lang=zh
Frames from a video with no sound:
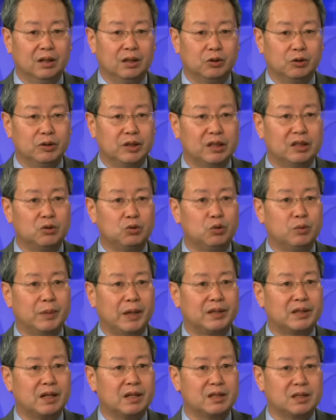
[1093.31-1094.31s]
伦敦的雾
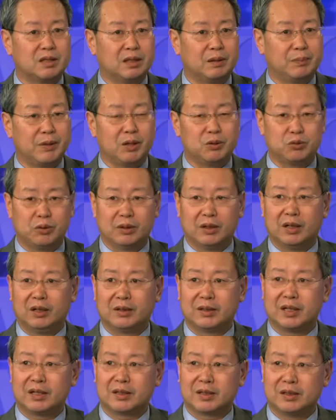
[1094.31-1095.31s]
霾当时的标准好
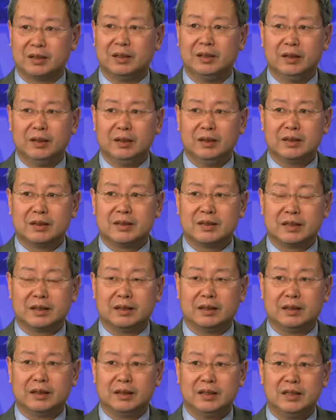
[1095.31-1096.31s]
像是这
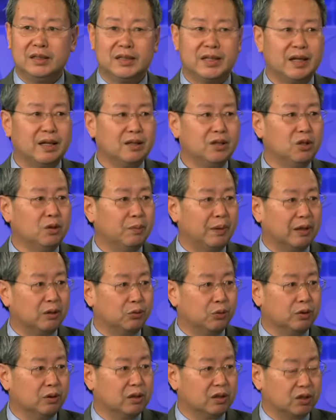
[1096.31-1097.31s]
个一千六百
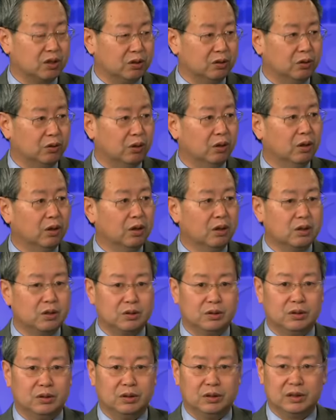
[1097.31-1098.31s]
多的时候
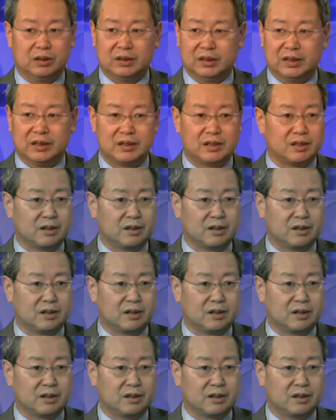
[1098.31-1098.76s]
就已经